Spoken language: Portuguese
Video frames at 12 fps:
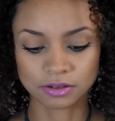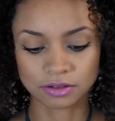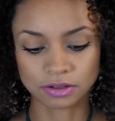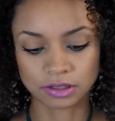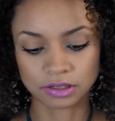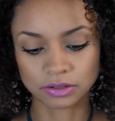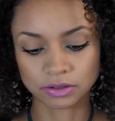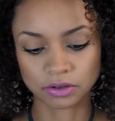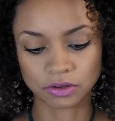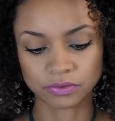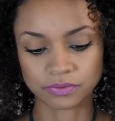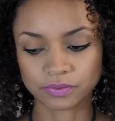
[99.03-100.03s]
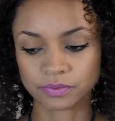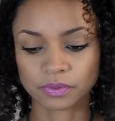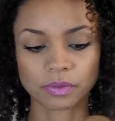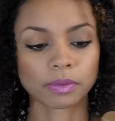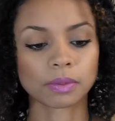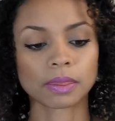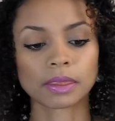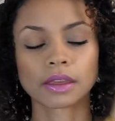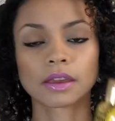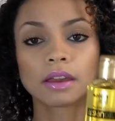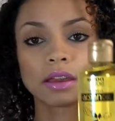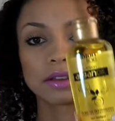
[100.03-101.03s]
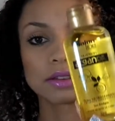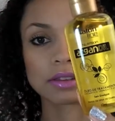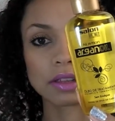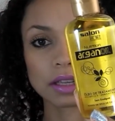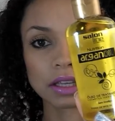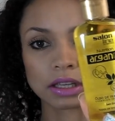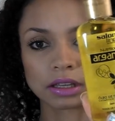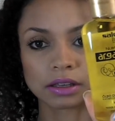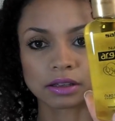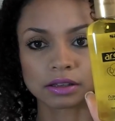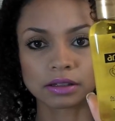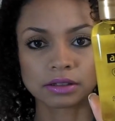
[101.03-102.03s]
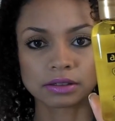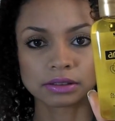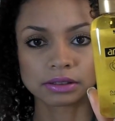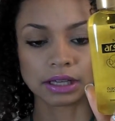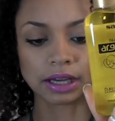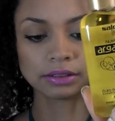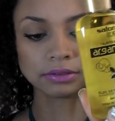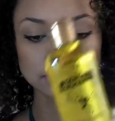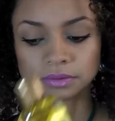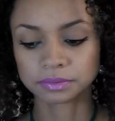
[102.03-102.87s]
Ah, olha só. É esse daqui, tá?